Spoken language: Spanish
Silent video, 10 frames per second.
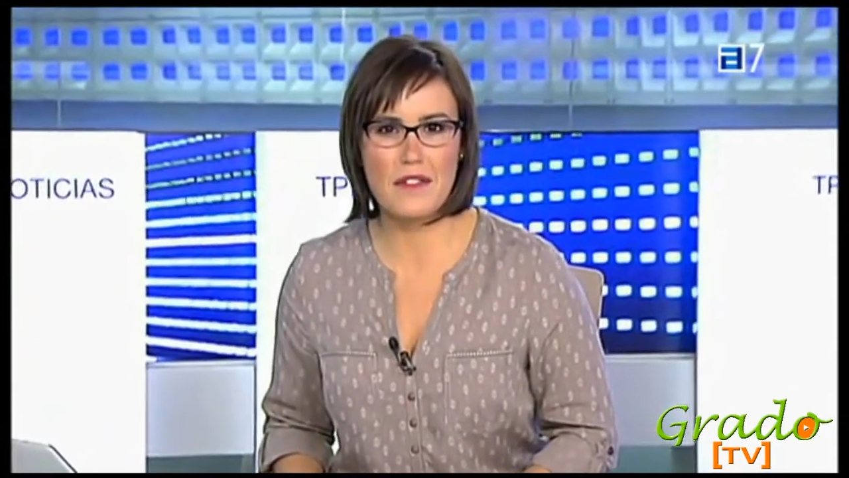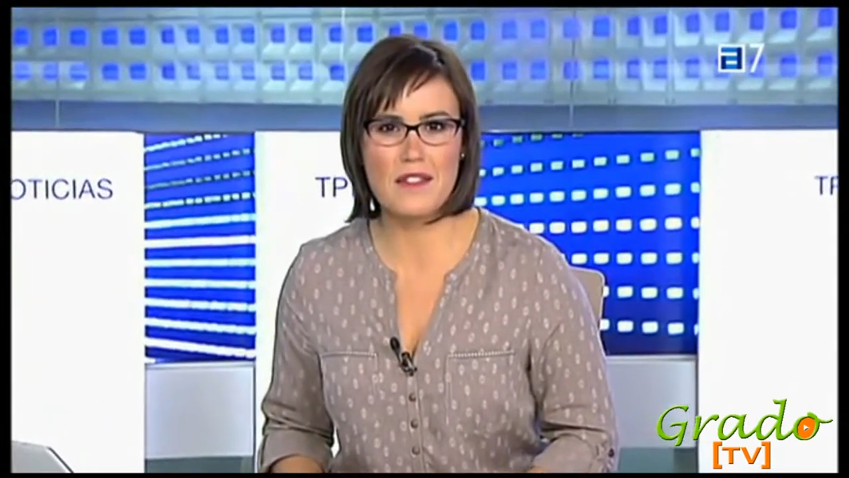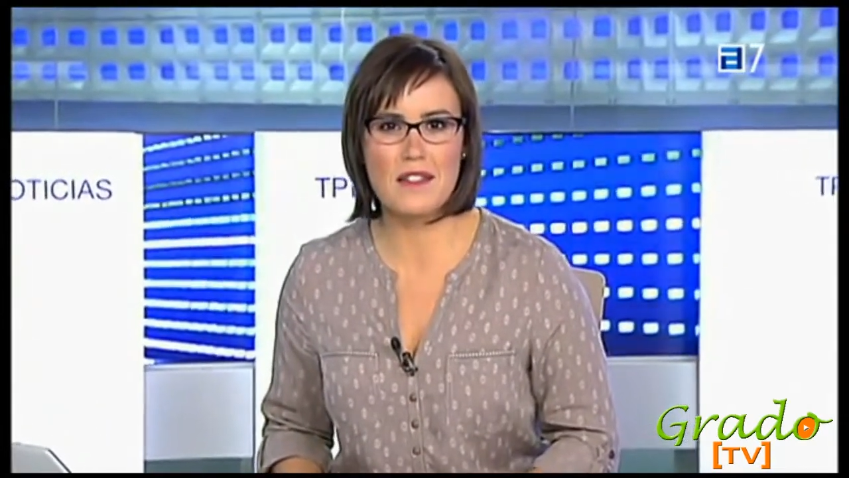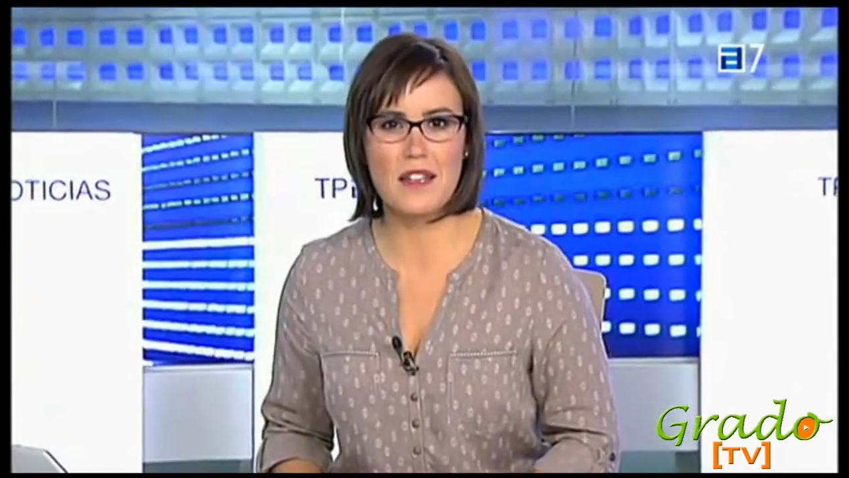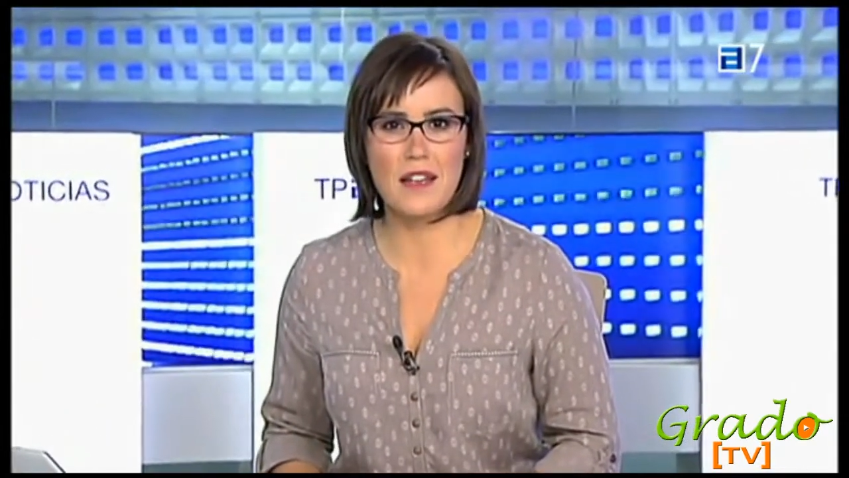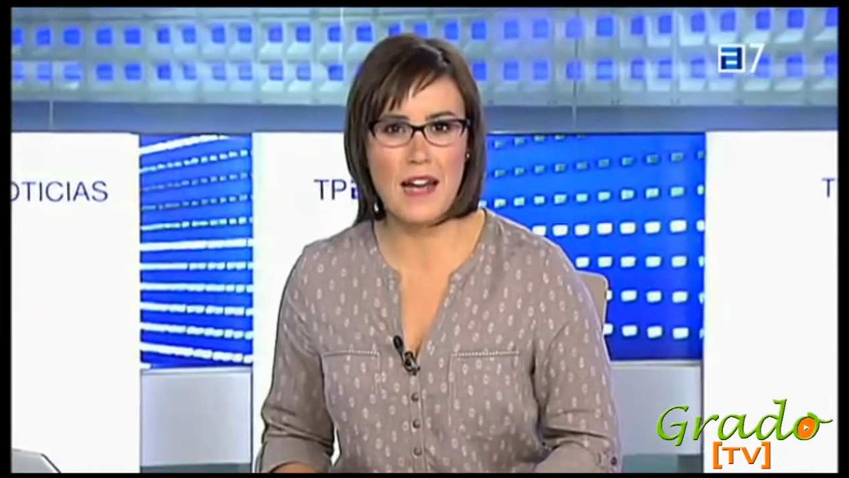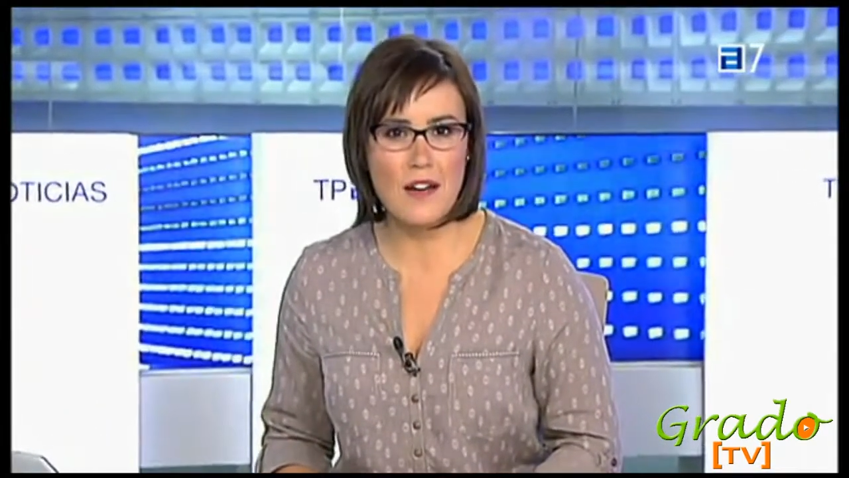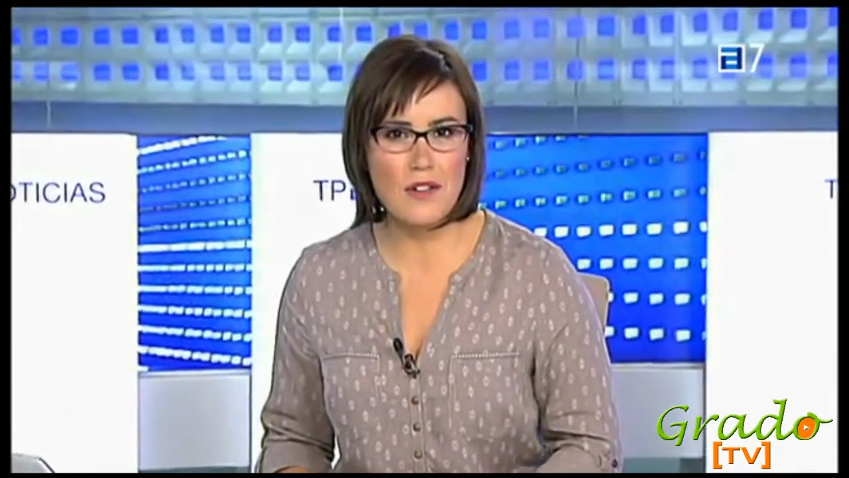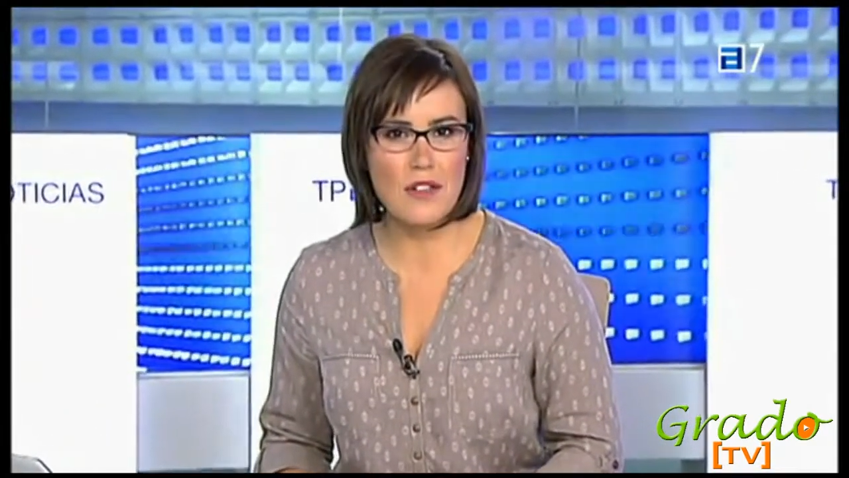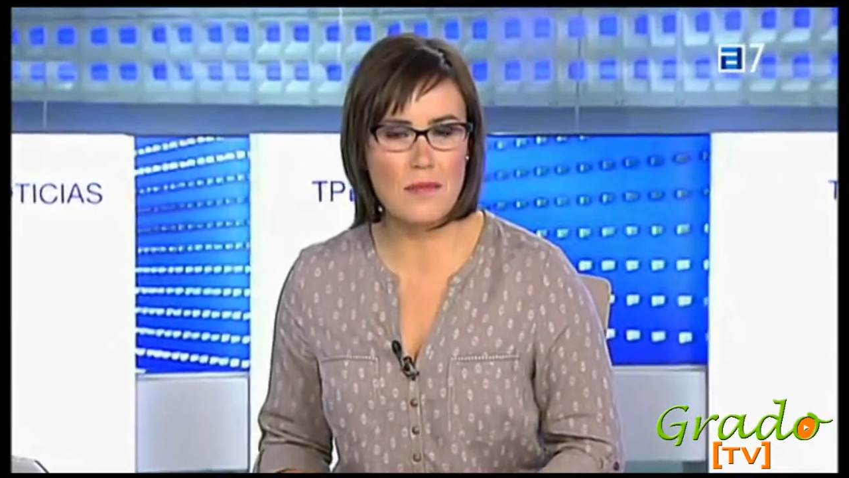Es de
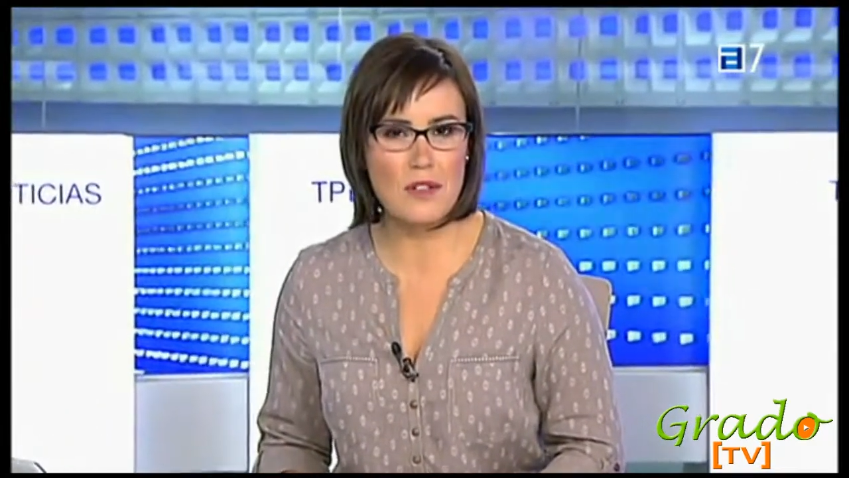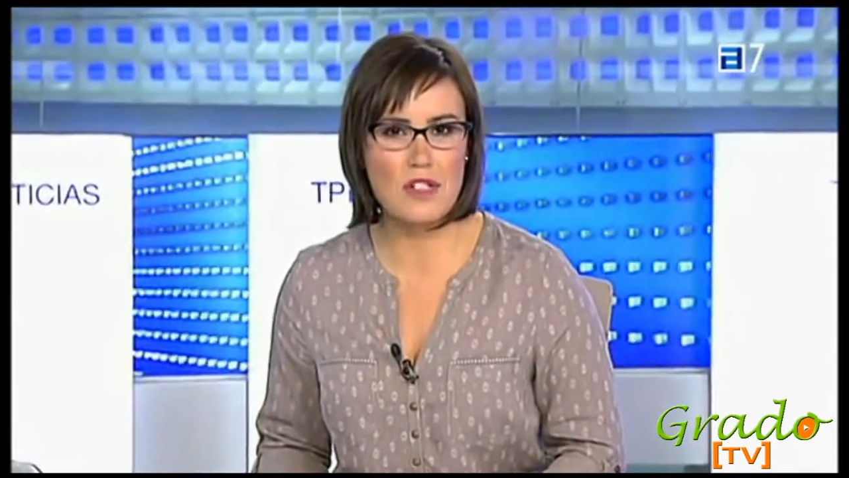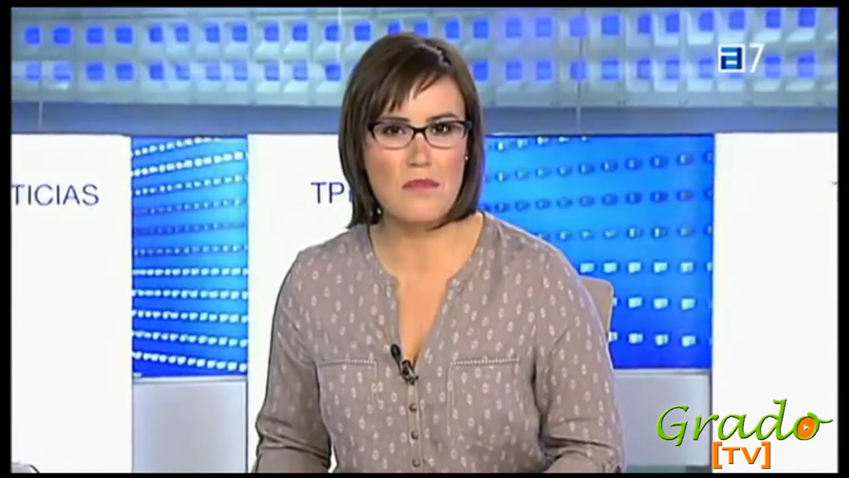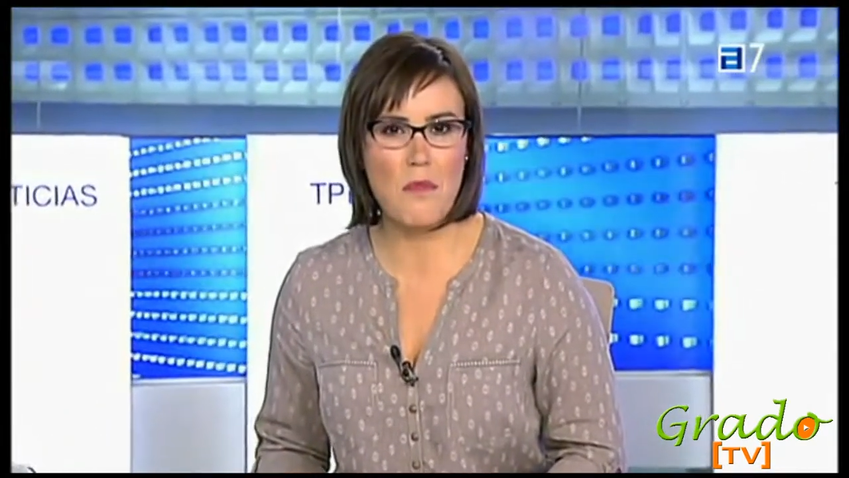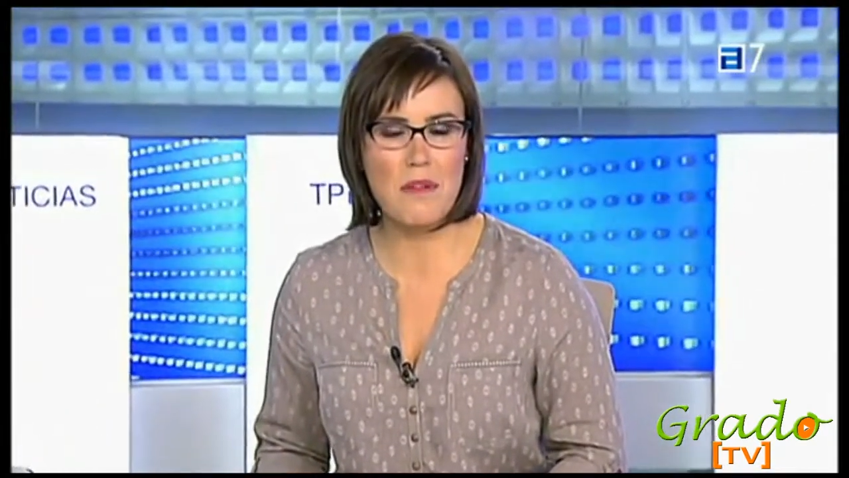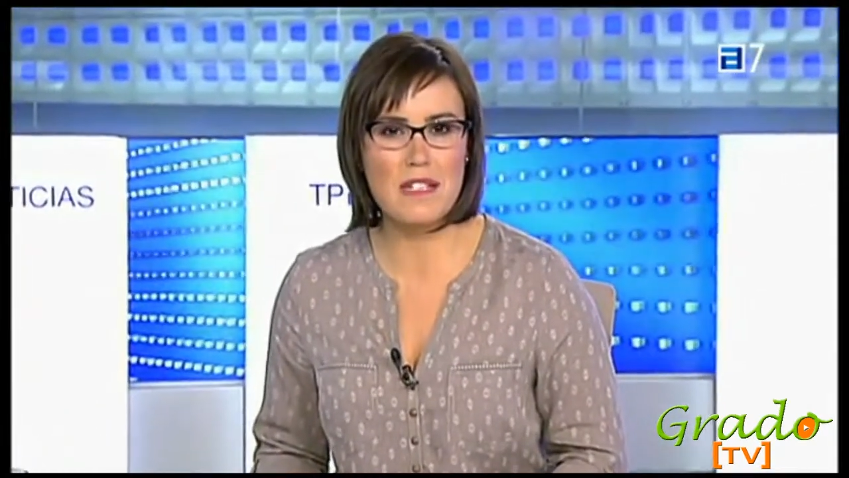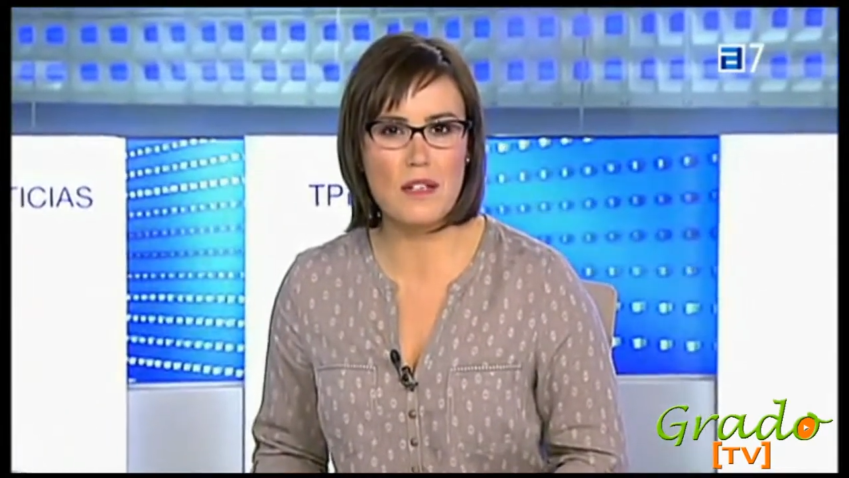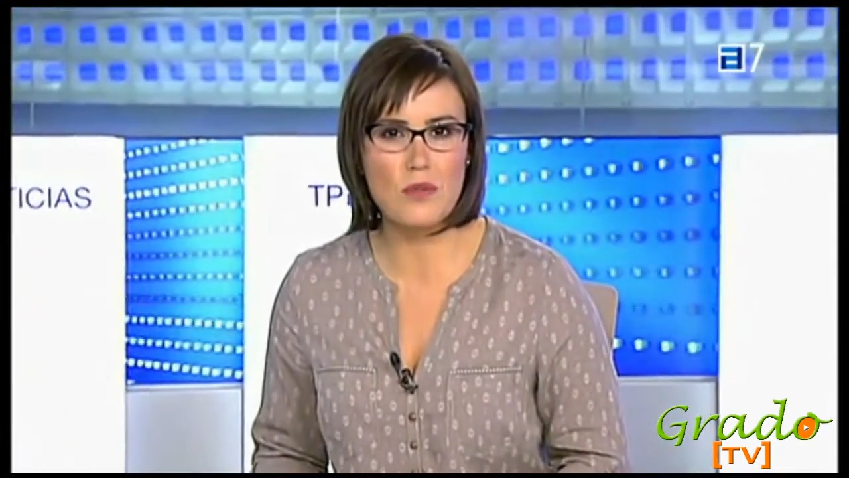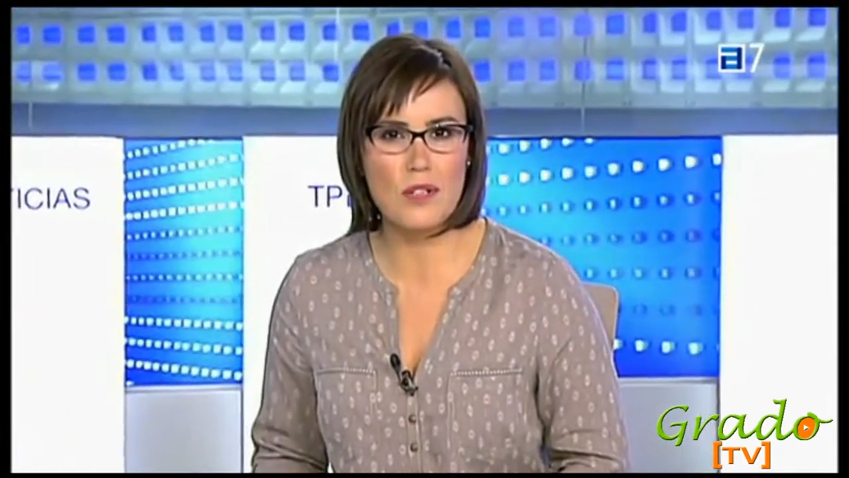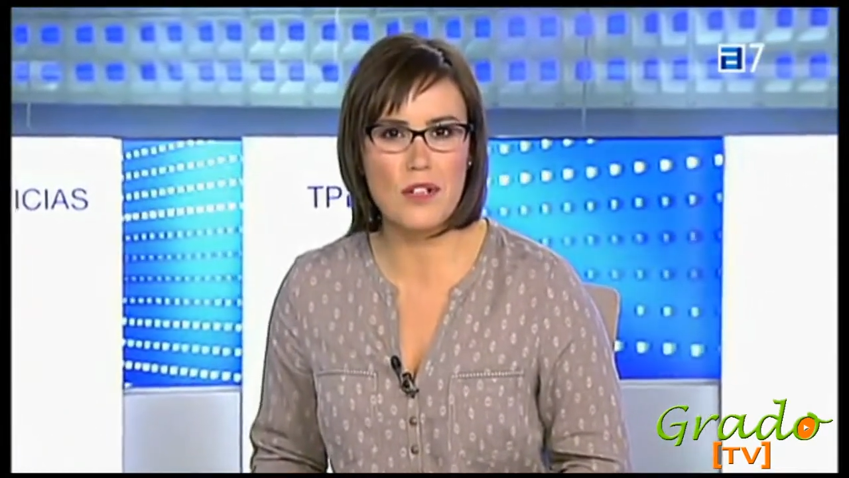Grau y el próximo mes de
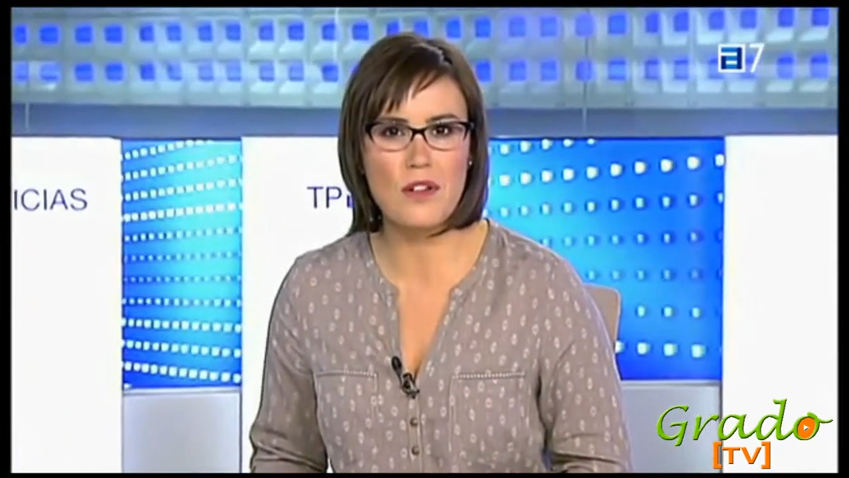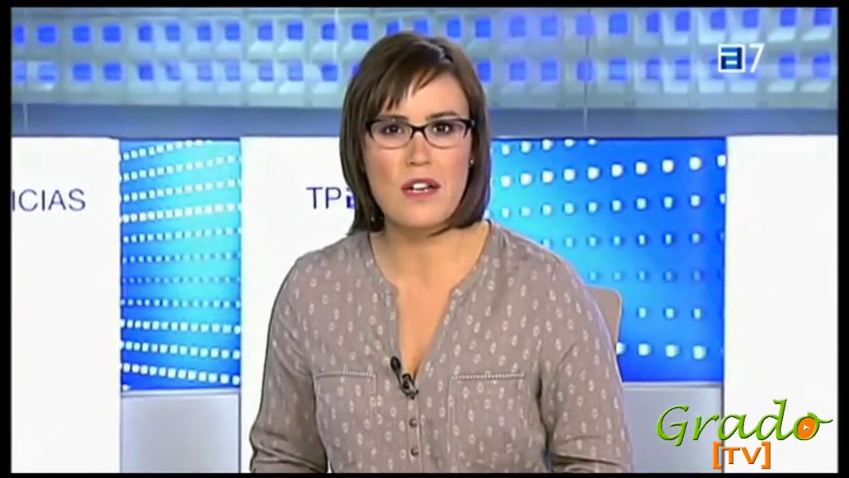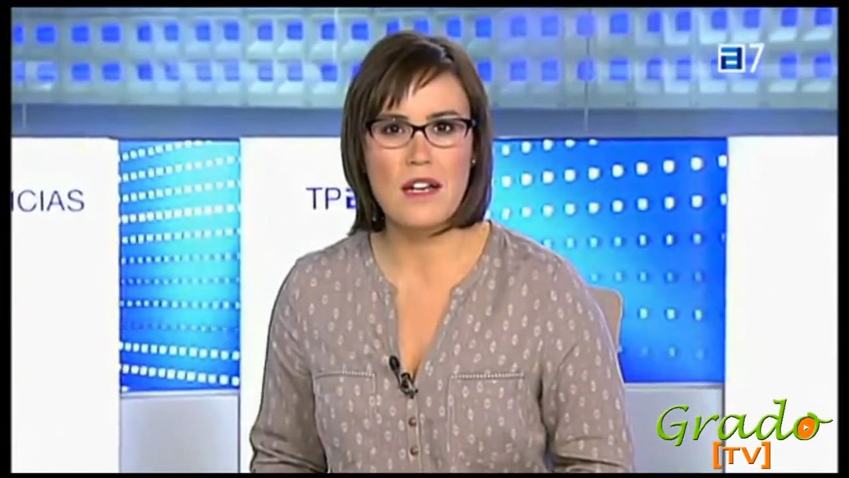julio